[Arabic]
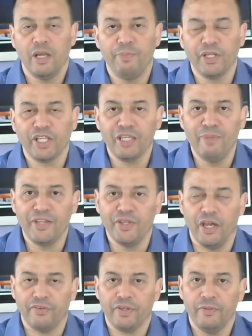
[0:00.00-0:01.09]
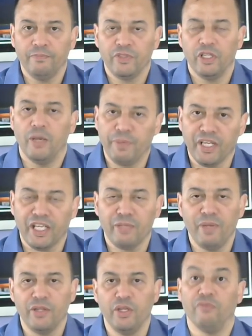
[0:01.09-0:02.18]
لا بينغي دو مان دوفر لا بينغي
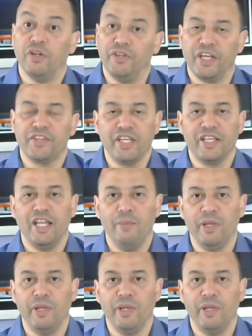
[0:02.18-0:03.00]
دو مان دوفر نقص يد